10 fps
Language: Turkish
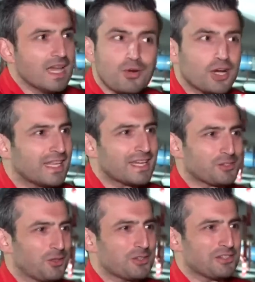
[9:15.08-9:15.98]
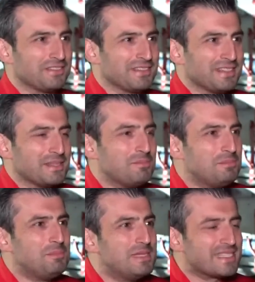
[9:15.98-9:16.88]
bu kadar zor?
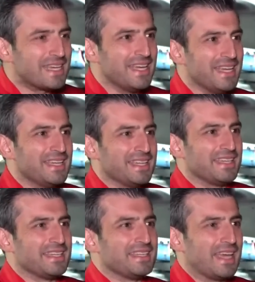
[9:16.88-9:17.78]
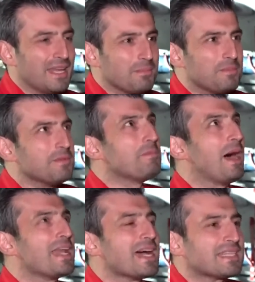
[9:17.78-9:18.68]
Bize yani
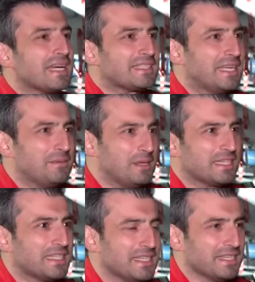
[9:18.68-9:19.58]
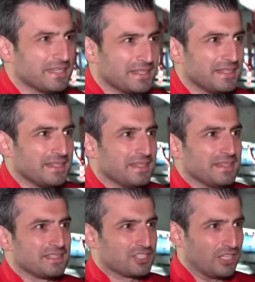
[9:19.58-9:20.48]
Bayraktar TB2'yi
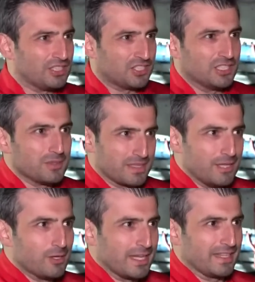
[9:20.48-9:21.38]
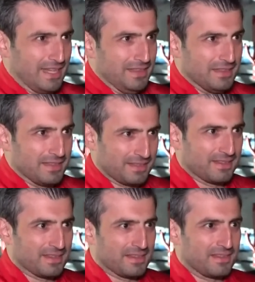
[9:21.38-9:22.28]
çalıştığımız her ülkeden,
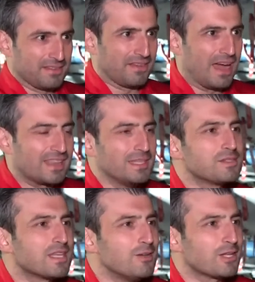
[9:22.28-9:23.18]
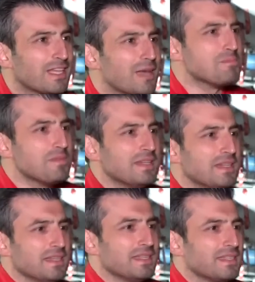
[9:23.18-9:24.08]
verdiğimiz her ülkeden
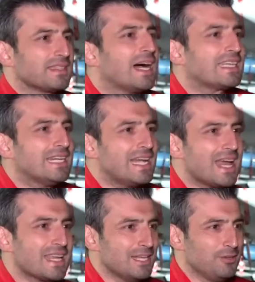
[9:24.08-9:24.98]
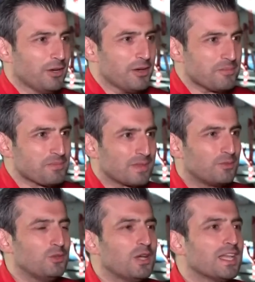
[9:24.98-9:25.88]
takdirler geliyor.
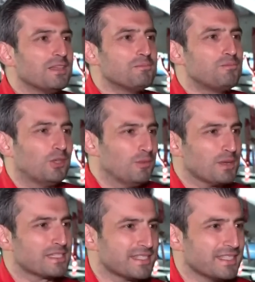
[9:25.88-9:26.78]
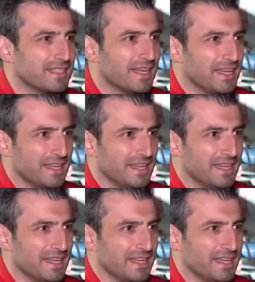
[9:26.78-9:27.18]
Dünyanın tüm basınında